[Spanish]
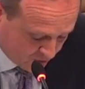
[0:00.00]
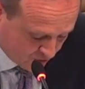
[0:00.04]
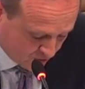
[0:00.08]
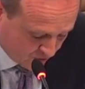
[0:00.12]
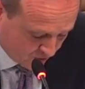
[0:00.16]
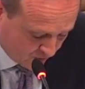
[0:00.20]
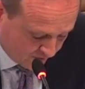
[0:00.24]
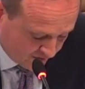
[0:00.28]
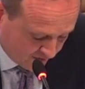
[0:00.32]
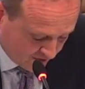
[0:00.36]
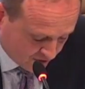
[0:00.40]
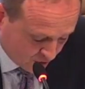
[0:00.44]

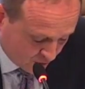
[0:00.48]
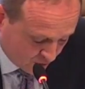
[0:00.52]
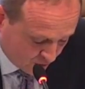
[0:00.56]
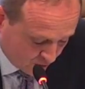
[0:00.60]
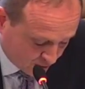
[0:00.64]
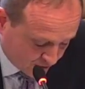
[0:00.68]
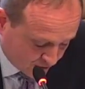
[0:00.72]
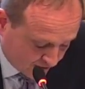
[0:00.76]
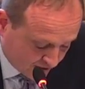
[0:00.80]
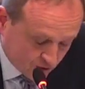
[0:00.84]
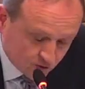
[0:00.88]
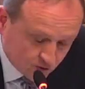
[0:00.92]
conocer son
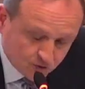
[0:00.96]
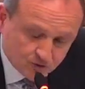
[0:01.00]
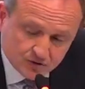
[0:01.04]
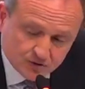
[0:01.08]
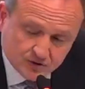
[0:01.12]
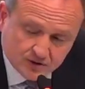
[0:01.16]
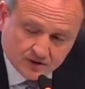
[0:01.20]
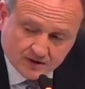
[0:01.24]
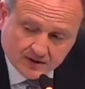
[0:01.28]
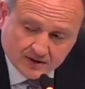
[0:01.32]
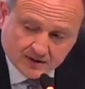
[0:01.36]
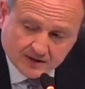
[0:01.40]
los datos
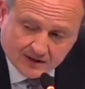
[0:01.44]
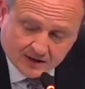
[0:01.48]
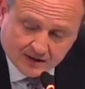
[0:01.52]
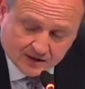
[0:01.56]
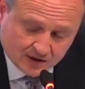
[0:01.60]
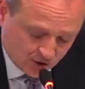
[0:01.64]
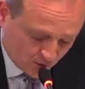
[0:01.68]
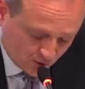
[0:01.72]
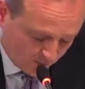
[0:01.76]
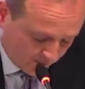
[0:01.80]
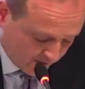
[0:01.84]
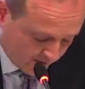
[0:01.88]

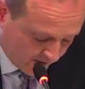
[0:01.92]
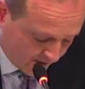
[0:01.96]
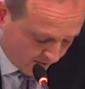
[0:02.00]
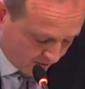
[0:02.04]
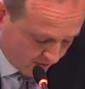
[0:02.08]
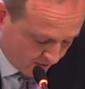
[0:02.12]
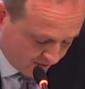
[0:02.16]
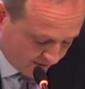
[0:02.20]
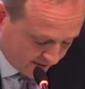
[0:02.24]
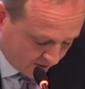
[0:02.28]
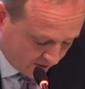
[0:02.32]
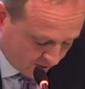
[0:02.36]
de
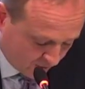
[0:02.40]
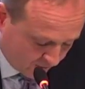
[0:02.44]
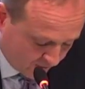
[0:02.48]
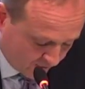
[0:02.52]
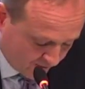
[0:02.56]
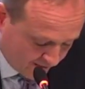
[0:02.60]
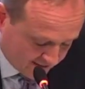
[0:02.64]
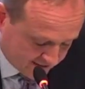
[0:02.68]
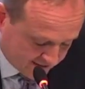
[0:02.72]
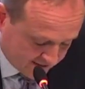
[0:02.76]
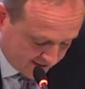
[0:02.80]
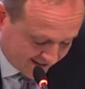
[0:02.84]
obligaciones
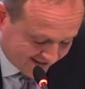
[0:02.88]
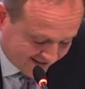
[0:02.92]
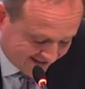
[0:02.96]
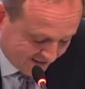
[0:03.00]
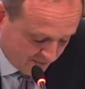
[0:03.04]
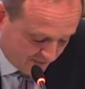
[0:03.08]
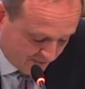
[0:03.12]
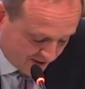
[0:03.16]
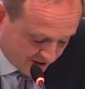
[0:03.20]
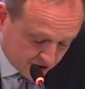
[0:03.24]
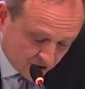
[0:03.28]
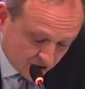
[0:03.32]
reconocidas de las
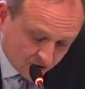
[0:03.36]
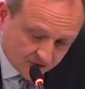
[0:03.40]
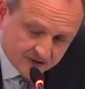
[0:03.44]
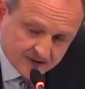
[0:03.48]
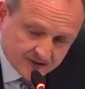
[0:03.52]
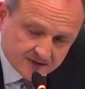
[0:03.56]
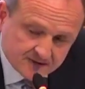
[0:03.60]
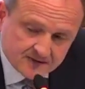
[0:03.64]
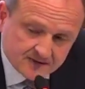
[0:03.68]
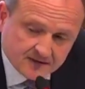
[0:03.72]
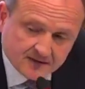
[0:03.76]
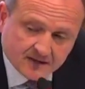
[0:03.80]

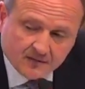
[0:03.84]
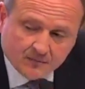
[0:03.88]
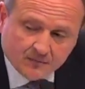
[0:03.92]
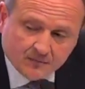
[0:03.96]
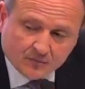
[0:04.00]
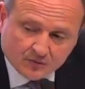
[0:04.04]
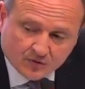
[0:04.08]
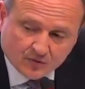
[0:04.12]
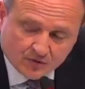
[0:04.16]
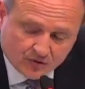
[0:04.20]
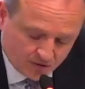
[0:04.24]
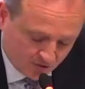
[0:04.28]
inversiones en
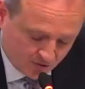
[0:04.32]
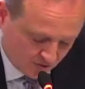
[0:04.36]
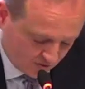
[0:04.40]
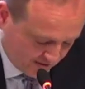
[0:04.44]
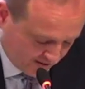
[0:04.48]
promoción